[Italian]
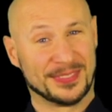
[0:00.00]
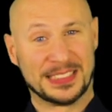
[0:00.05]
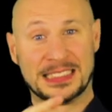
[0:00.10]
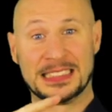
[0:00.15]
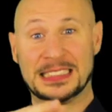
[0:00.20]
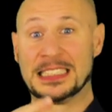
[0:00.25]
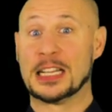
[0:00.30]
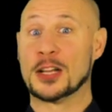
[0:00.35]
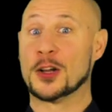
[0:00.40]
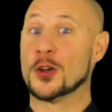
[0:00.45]
nella
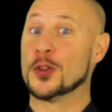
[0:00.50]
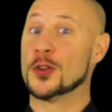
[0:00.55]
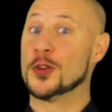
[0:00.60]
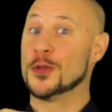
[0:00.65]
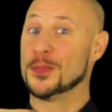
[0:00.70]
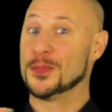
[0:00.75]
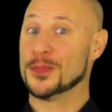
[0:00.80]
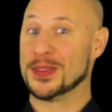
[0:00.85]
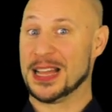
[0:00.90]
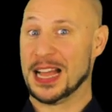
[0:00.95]
loggia del
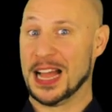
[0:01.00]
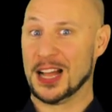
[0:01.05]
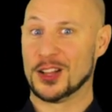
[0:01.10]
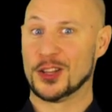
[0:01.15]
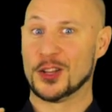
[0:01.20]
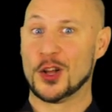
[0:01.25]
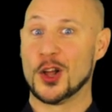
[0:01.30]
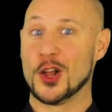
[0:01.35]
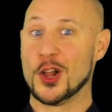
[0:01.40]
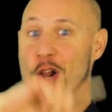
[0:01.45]
secondo
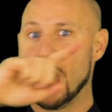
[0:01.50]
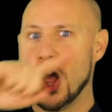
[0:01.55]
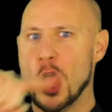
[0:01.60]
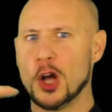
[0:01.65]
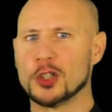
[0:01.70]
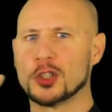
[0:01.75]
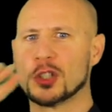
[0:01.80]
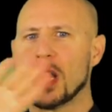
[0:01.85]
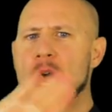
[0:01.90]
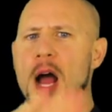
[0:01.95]
piano,
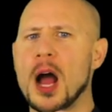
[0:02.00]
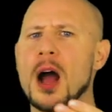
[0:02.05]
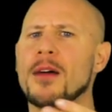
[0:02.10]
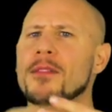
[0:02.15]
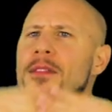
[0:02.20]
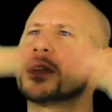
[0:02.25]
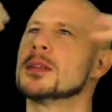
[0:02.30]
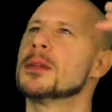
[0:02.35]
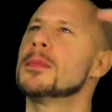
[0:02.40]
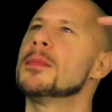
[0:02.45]

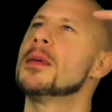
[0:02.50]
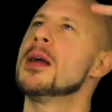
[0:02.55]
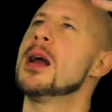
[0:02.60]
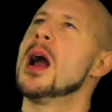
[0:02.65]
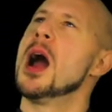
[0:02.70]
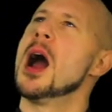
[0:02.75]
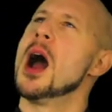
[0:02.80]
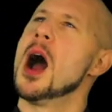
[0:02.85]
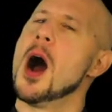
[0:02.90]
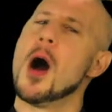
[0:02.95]
affrescata sempre
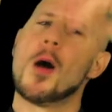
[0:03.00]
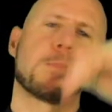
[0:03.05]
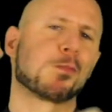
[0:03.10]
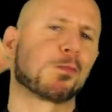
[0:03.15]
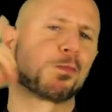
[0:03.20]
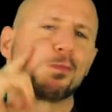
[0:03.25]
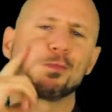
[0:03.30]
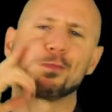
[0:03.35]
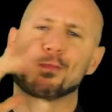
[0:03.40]
dalla famiglia